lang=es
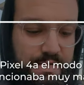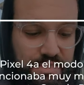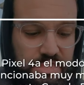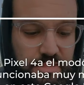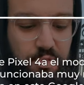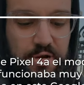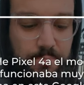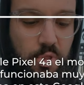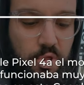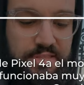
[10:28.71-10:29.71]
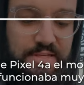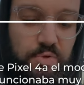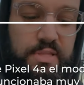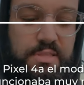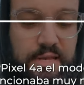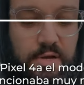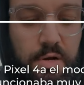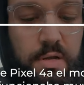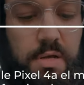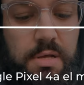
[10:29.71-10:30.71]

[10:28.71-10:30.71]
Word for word: Decepciona el modo retrato en interior,